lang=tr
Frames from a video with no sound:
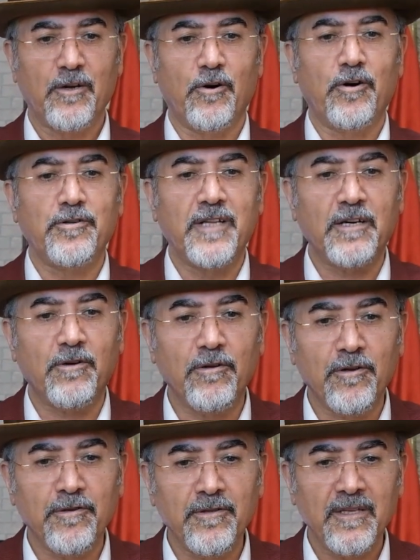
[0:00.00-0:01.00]
örnek
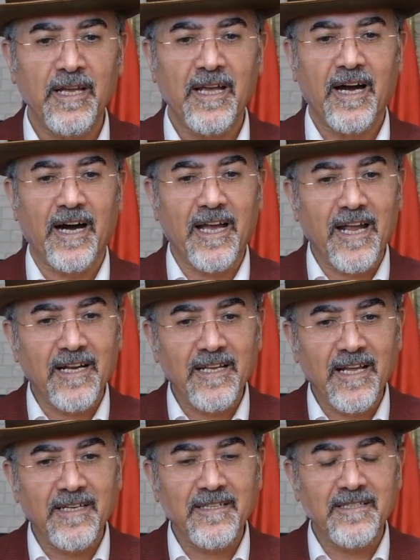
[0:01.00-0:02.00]
olun,
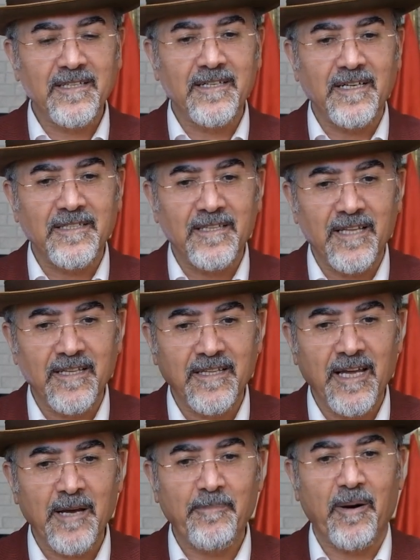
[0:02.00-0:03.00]
hayallerinizi
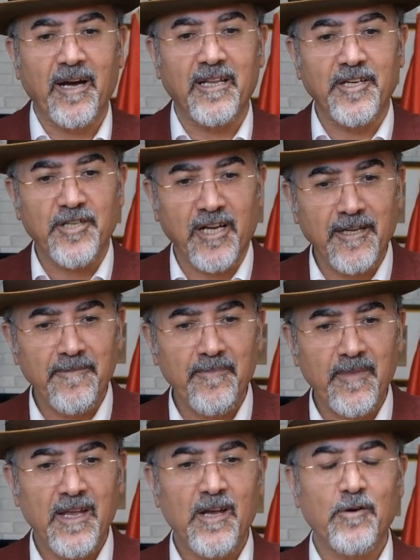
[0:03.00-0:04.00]
gazetede paylaşalım,